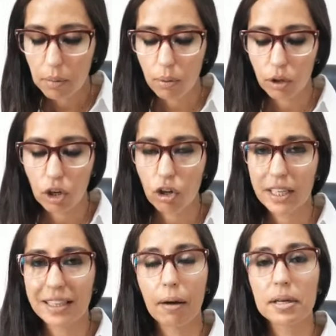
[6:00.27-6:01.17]
porque lo que
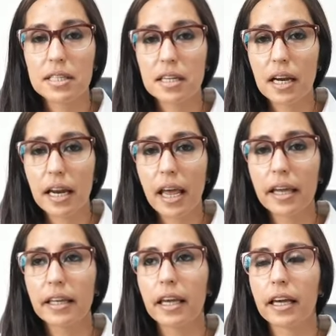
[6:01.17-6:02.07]
establece la
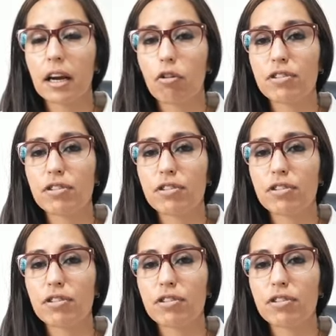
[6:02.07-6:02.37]
ley es que la